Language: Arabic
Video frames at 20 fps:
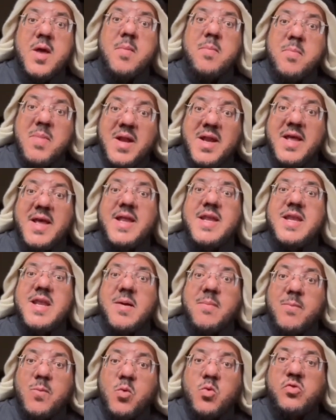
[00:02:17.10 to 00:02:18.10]
بل إن
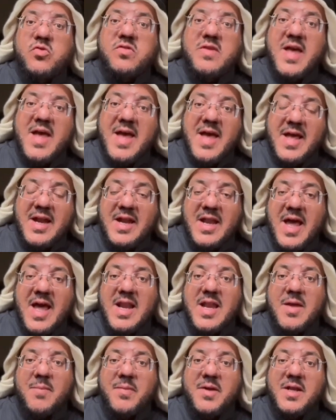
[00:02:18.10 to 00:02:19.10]
موسى
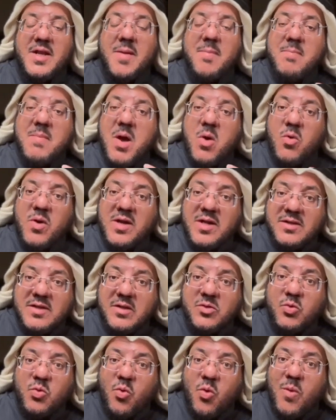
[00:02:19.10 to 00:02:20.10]
العلمي لما
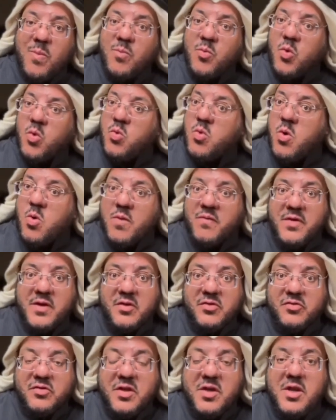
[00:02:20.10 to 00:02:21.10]
ولدته أمه وهو
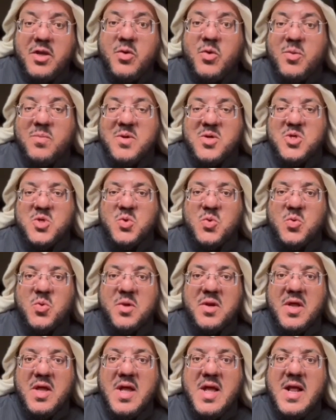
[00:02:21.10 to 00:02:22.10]
فلسطيني
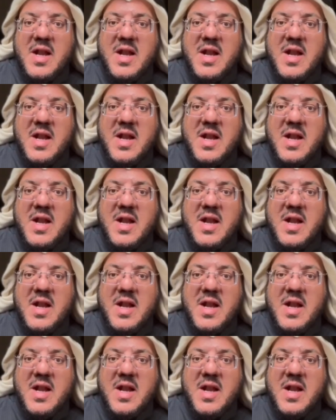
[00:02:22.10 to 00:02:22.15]
مشهور